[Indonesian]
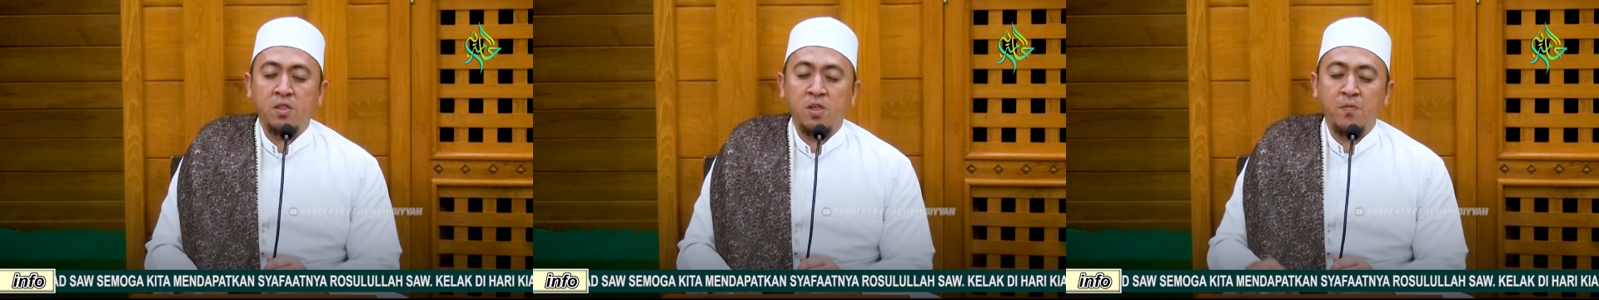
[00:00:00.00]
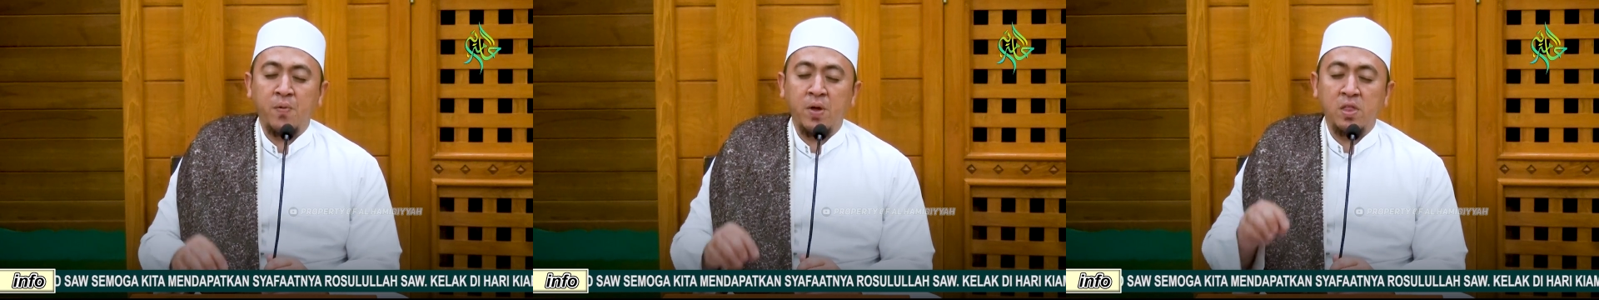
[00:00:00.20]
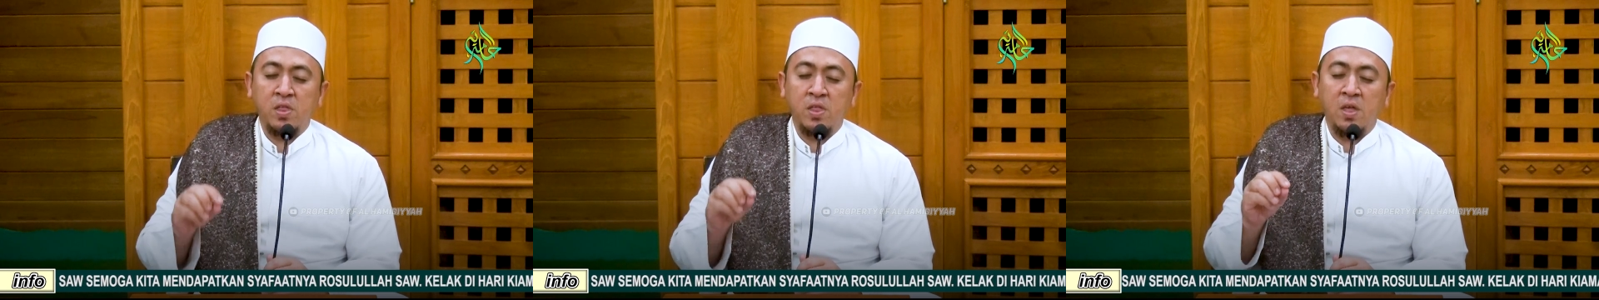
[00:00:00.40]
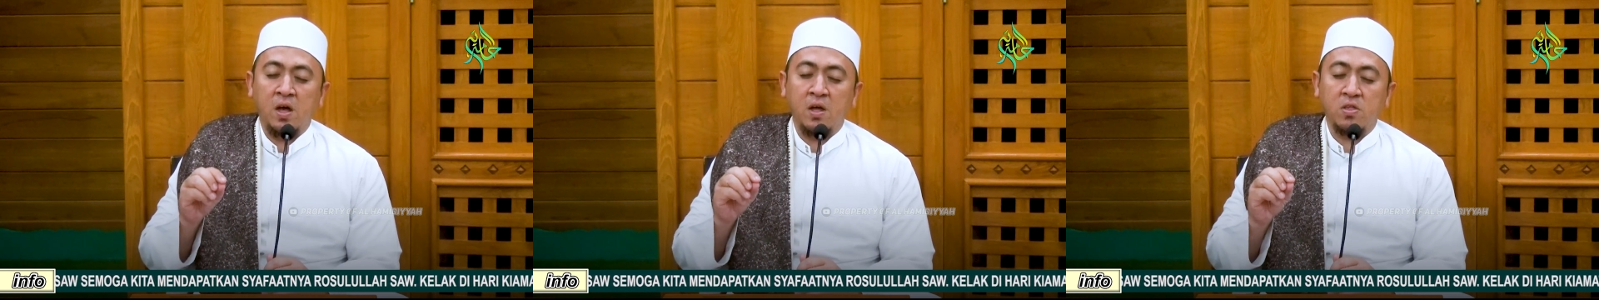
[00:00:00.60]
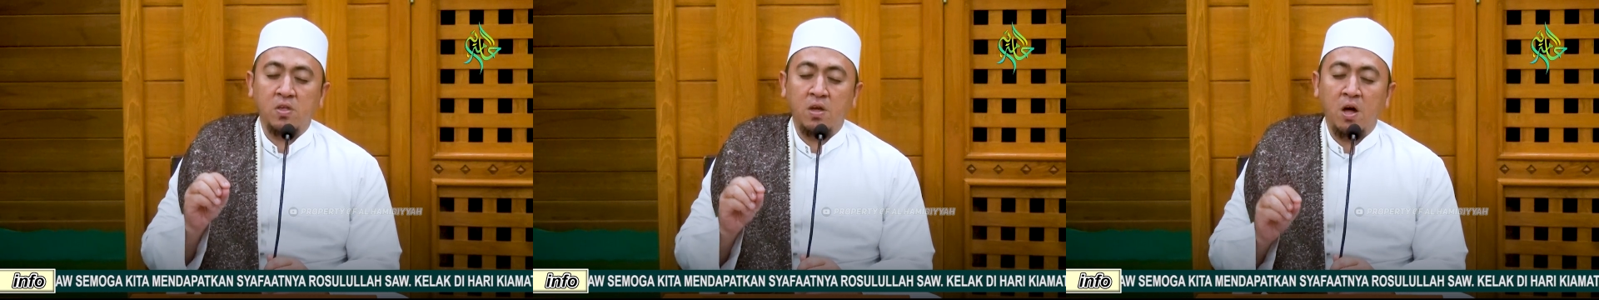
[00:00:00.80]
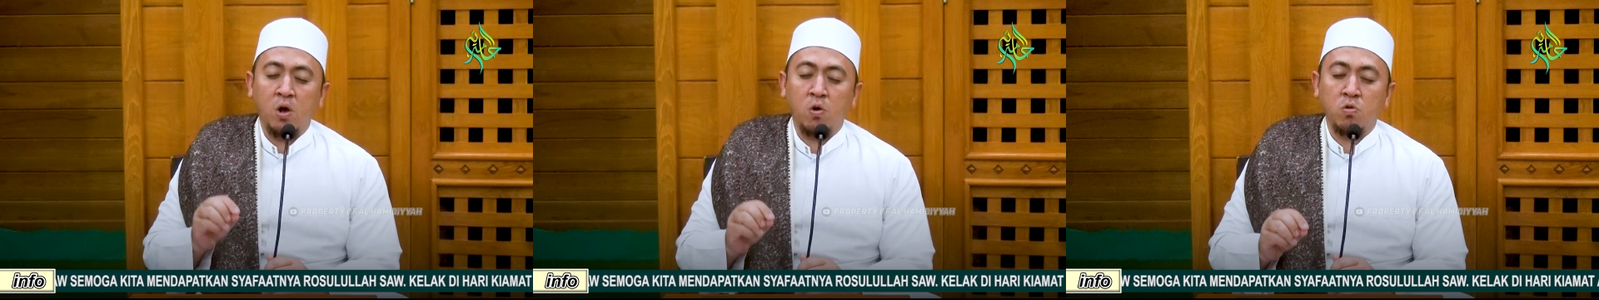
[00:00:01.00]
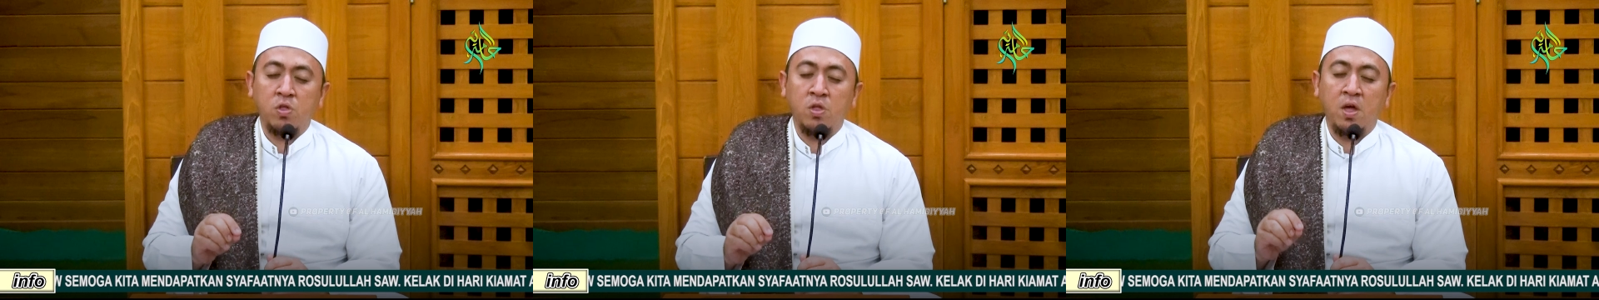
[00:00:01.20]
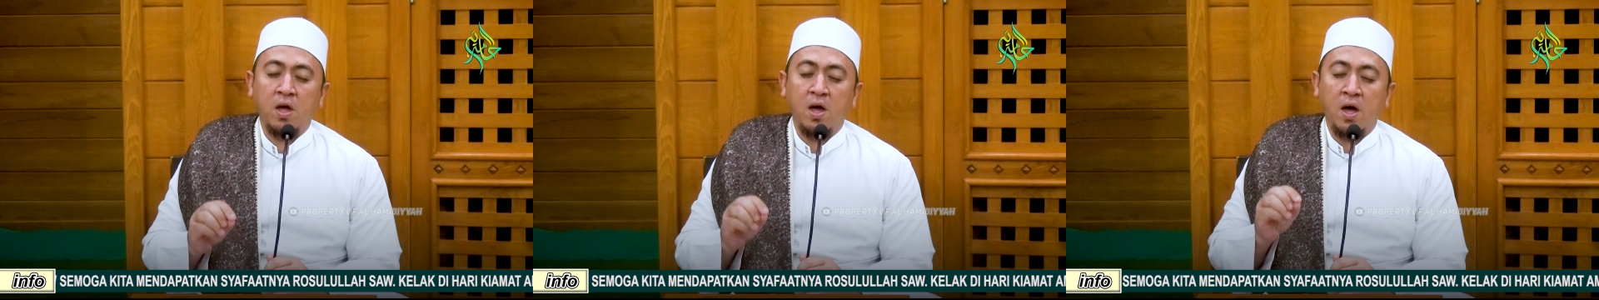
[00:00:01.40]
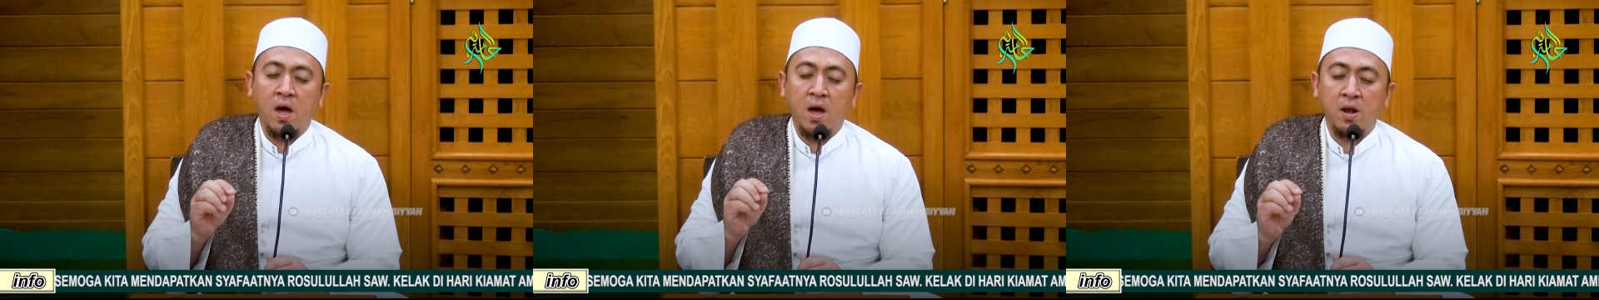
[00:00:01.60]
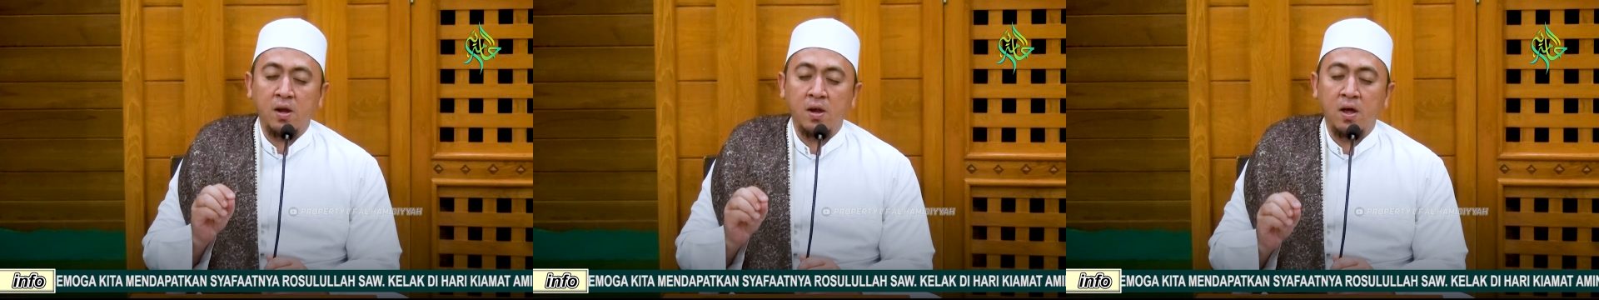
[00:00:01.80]
sifat yang seharusnya
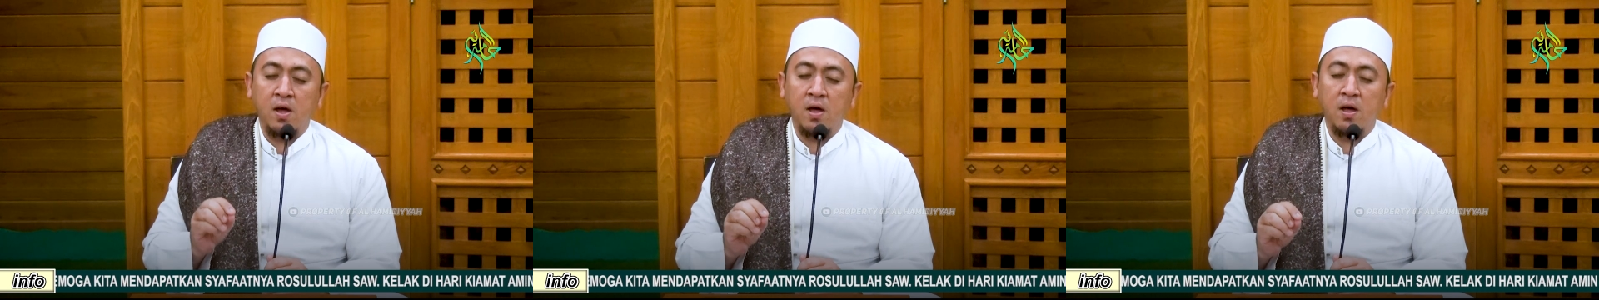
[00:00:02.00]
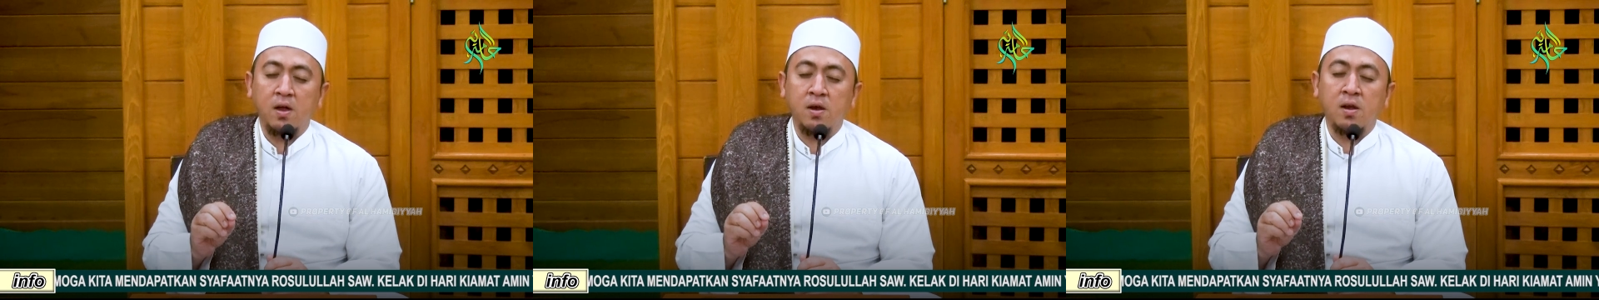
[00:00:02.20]
ada